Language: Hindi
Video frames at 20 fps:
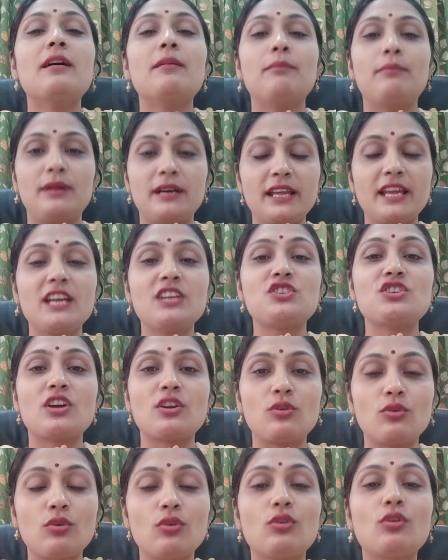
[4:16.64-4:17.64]
बड़े
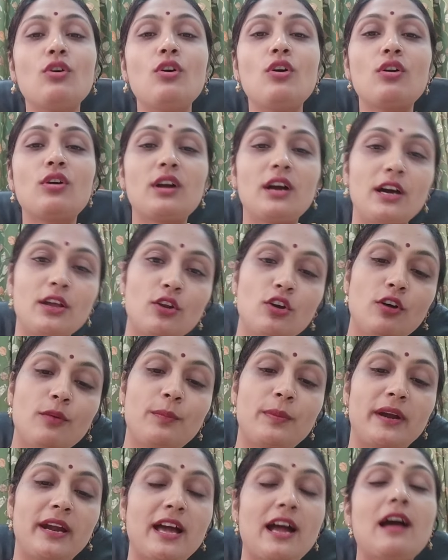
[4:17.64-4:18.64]
जनों को करो
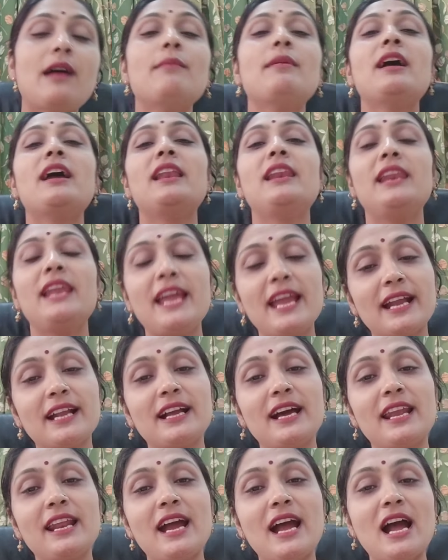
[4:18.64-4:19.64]
प्रणाम
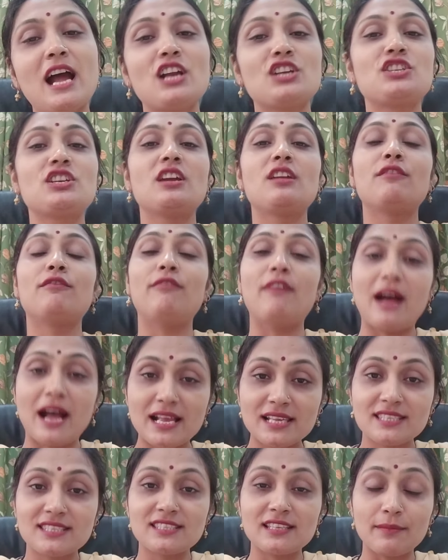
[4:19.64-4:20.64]
लेकर
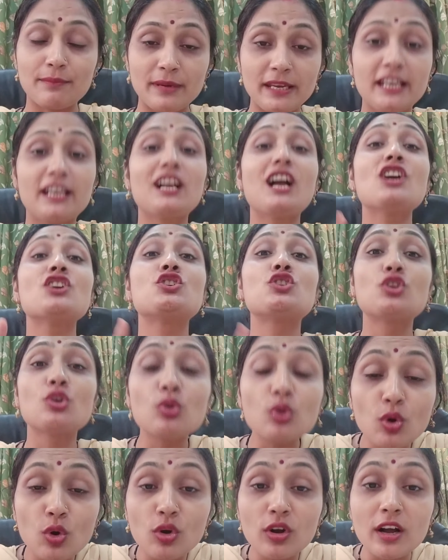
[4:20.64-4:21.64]
आशीर्वाद सभी का
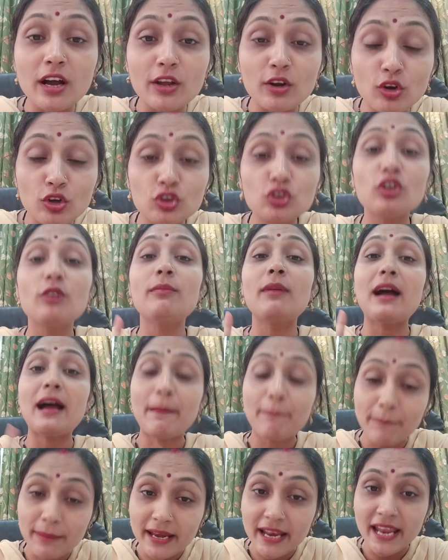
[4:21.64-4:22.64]
शुरू करो तुम
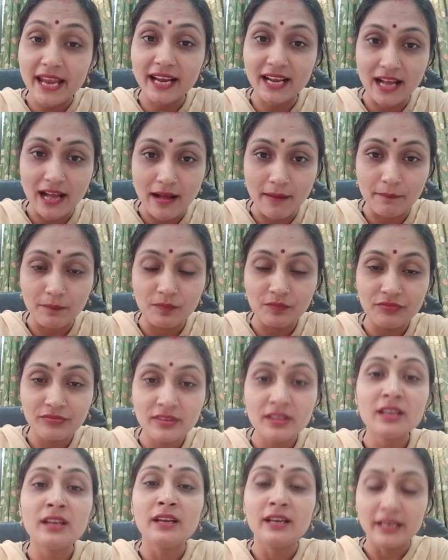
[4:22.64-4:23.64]
अपने काम
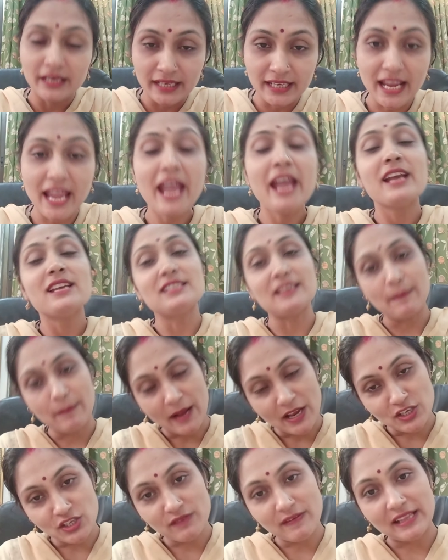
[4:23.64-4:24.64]
ठीक है
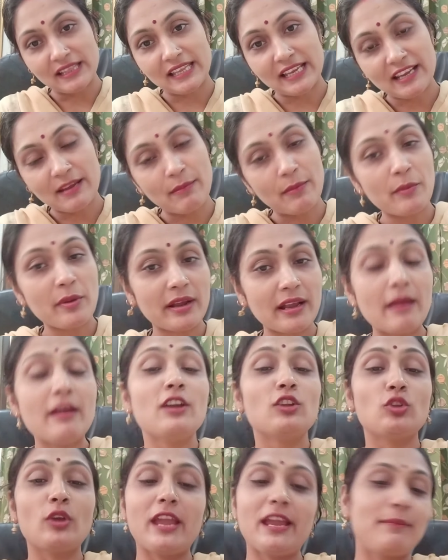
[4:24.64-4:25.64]
सबका आशीर्वाद लेके हम अपना का
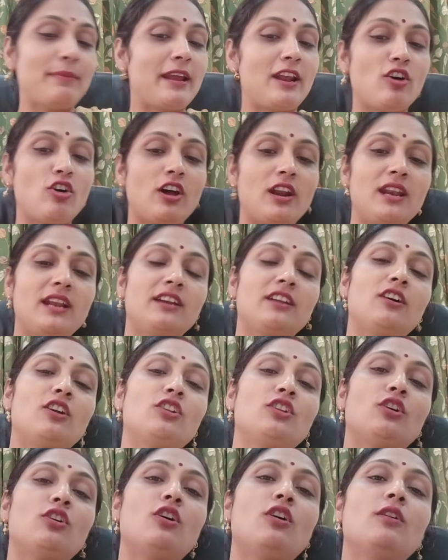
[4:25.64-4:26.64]
तो एक बार और लर्न करो
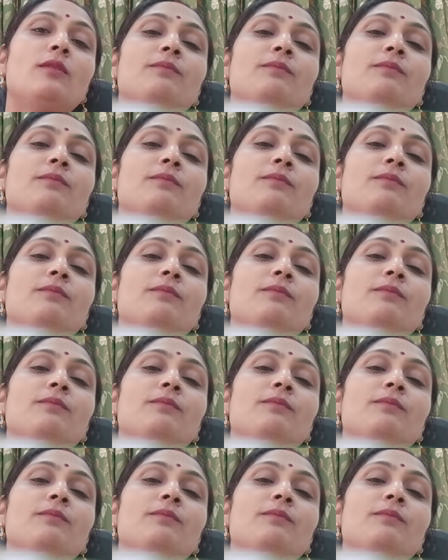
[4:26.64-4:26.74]
देखो